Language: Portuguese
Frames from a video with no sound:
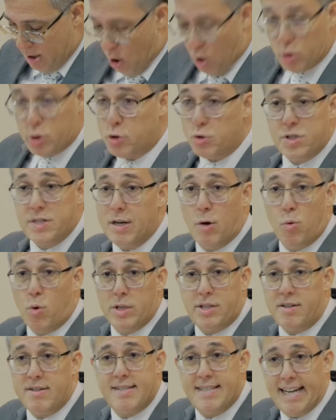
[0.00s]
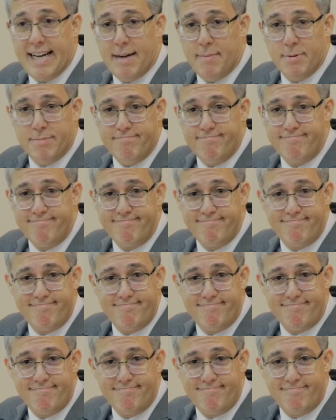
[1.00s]
Outros são outro extremo.
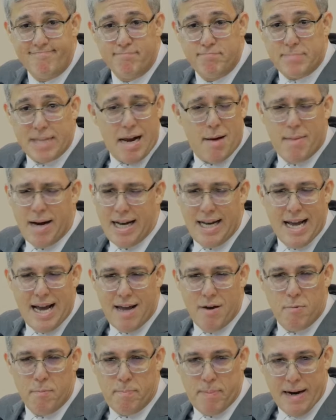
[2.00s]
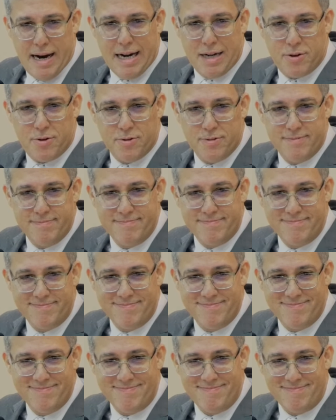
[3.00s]
Trabalhar é um parto,
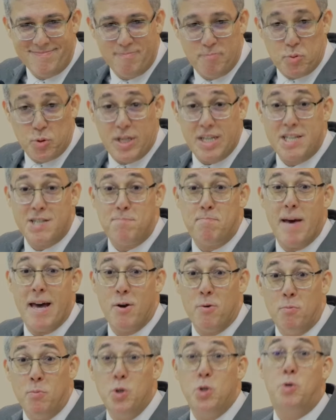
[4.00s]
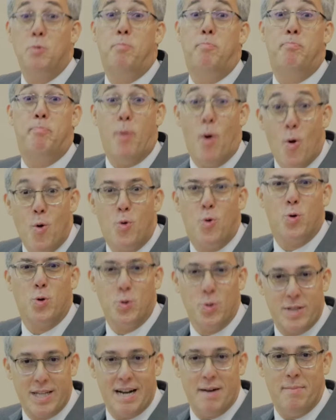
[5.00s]
porque esperam muito
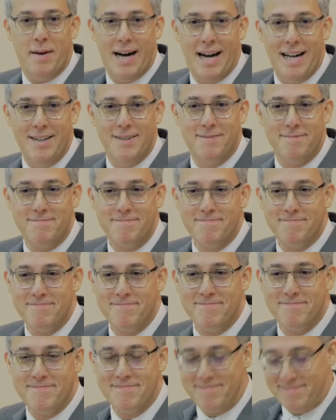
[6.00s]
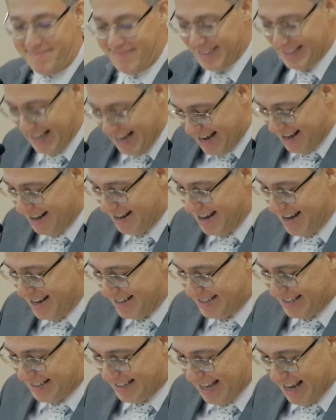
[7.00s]
pouco do trabalho. Né?
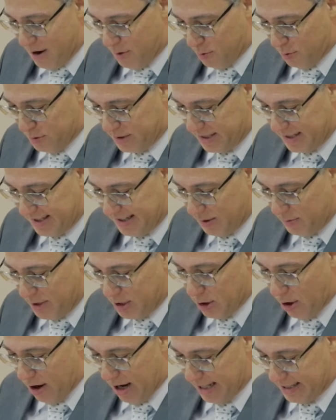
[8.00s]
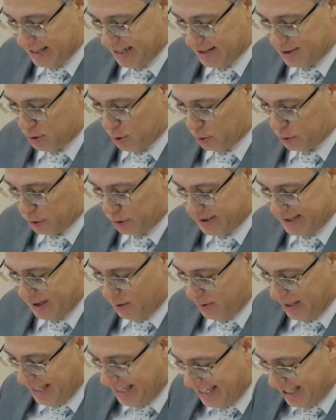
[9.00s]
Se tem alguns que são idólatras, outros
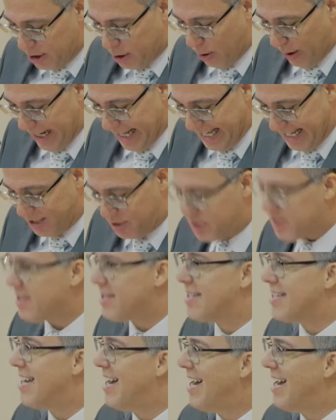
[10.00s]
são indolentes.